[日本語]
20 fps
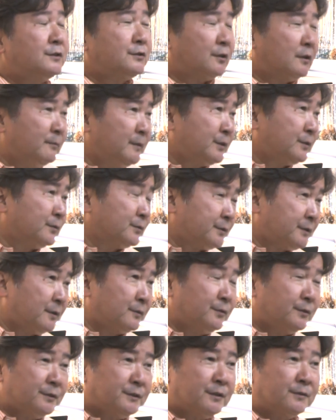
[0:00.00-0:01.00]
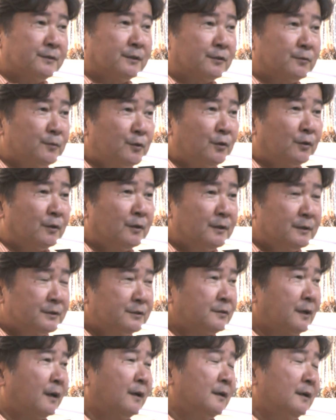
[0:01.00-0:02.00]
一生懸命仕事してるふりしてるけども
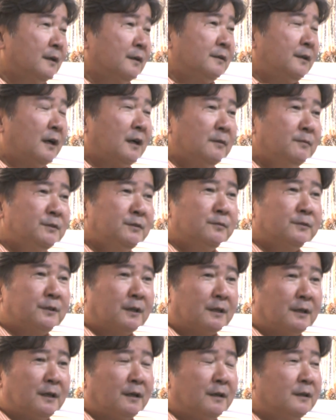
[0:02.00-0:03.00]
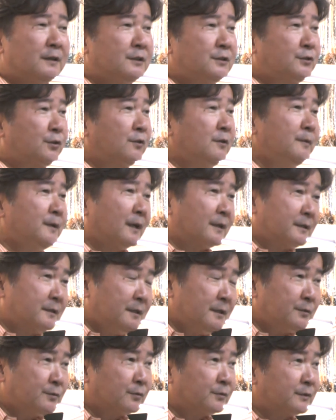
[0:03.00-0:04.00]
実は中見てみたら一生懸命やって
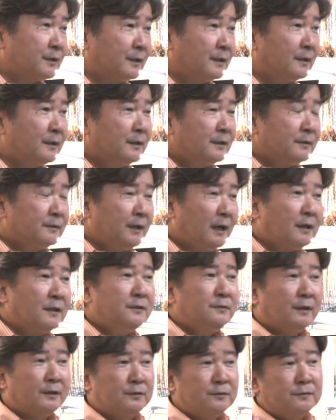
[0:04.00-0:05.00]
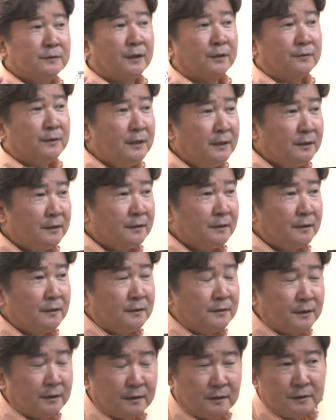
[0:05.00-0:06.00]
ない人って中にはいるんだよね
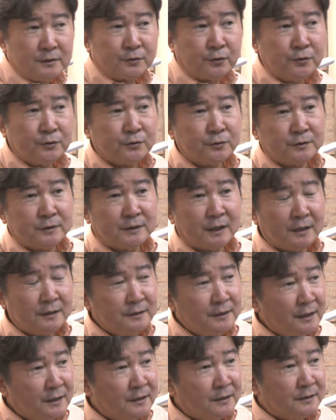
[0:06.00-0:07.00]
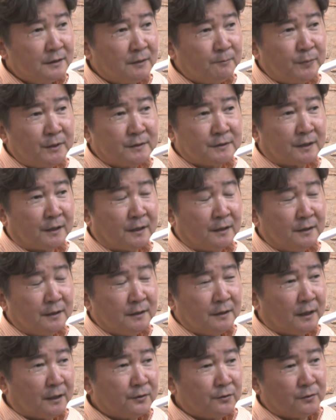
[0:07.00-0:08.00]
でそういう人ってだんだんやっぱりさ、
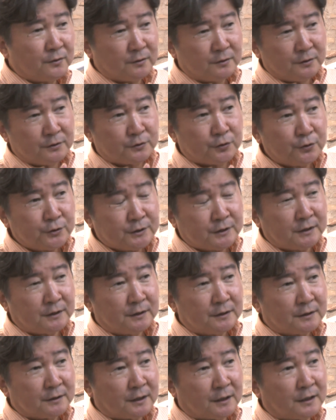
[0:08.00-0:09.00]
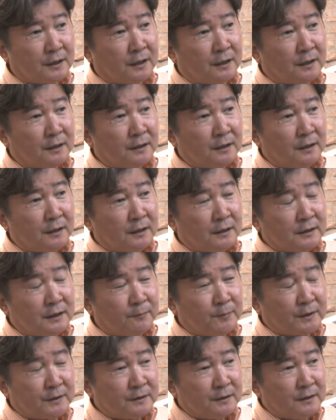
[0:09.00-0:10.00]
あの組織から
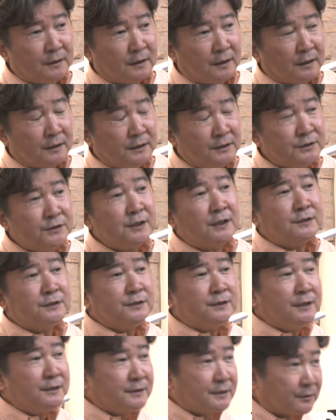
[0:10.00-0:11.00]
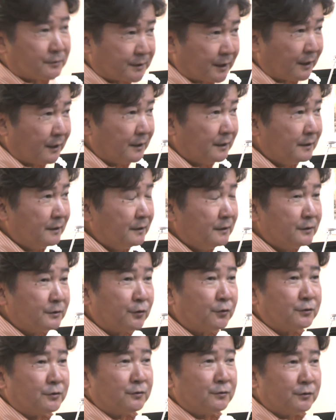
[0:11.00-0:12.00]
やっぱり逸脱してっちゃうじゃん
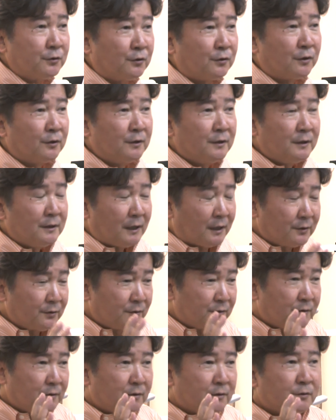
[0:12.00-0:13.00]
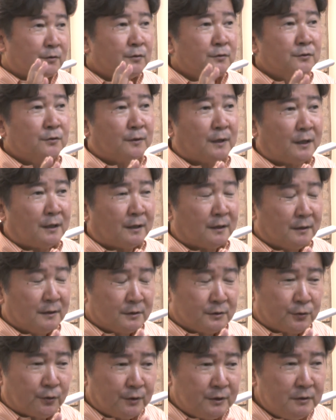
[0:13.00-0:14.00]
そうするとあの今度は
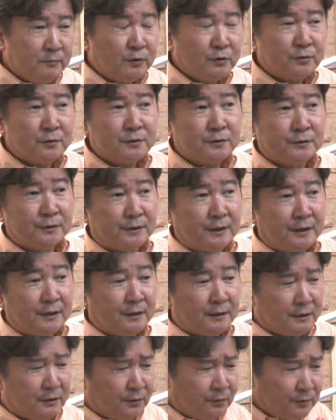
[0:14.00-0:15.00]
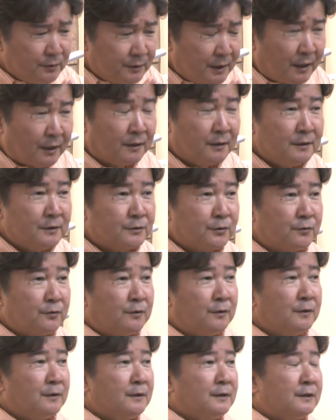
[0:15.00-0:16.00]
それに基づくねいろんなそ
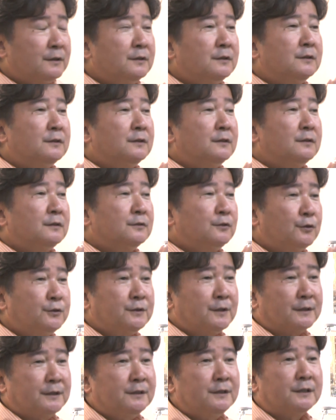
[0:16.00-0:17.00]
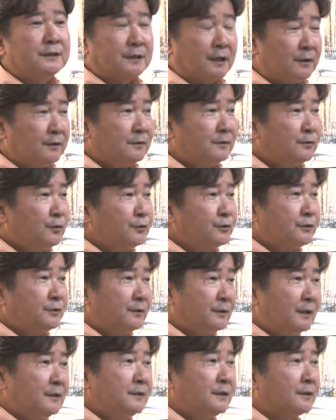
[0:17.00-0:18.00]
のロスが出てきちゃうロスっ
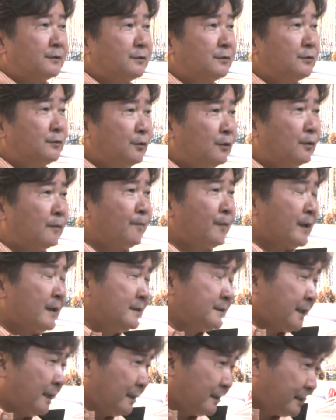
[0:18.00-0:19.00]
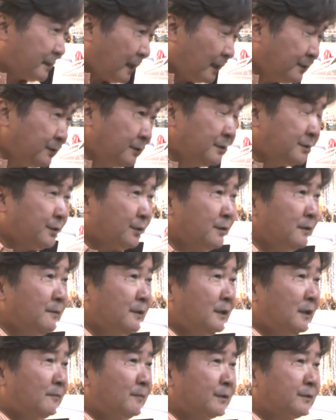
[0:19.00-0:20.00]
て何かっていうとせっかく一生懸
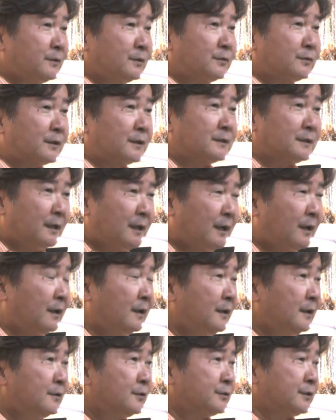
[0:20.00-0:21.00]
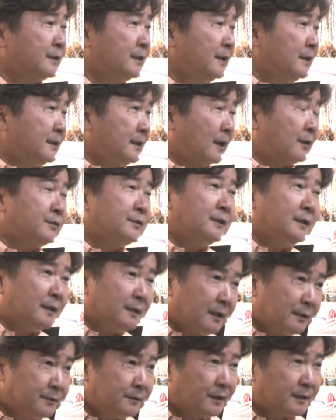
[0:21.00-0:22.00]
命頑張ってる人たちが要するにやる気
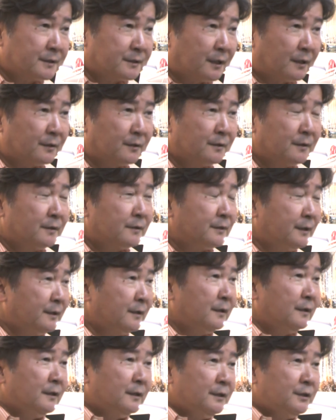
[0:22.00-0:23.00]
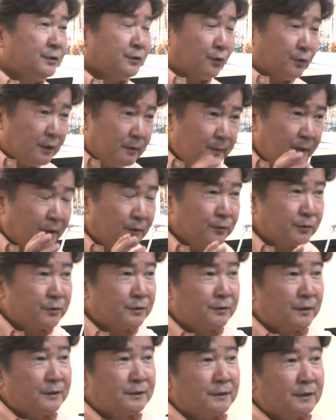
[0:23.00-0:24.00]
がなくなっちゃう、ね、一生懸命やろうと
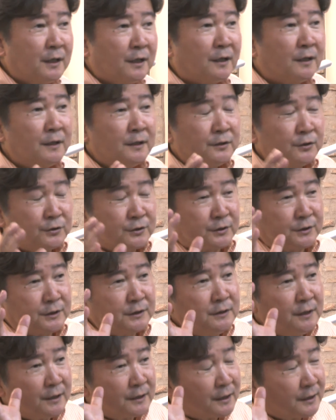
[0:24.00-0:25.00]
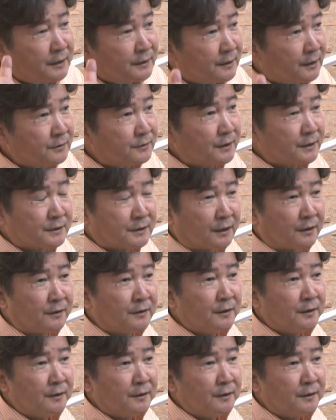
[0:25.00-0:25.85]
した人たちが要するに信頼関係なくなっちゃ